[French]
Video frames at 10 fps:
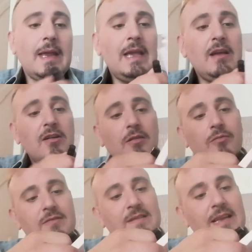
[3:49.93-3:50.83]
Et
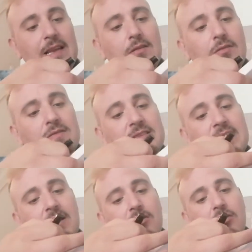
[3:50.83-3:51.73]
comme je vous disais, il le
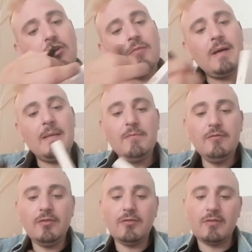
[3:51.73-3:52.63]
considère comme un
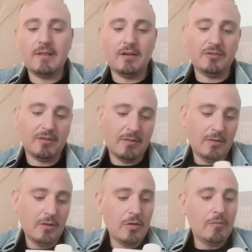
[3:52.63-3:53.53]
muscle tendre.
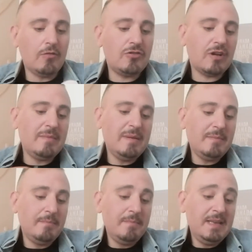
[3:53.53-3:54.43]
Moi, j'aurais
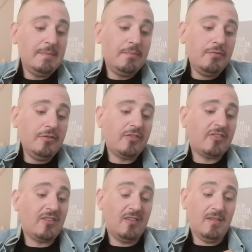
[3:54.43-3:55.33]
mis,
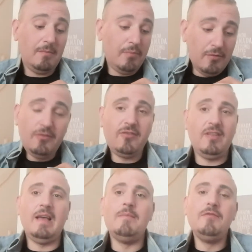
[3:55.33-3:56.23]
plus, que,
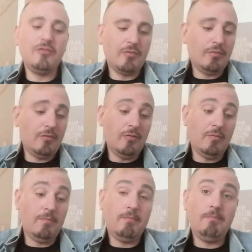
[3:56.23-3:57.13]
un muscle
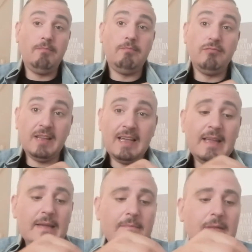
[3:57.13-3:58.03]
euh,
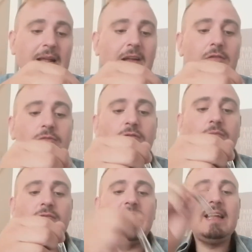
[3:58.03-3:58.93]
poudré, mais là, le
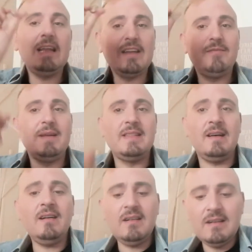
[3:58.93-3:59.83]
muscle poudré, il arrive
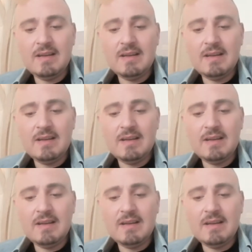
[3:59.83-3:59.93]
maintenant.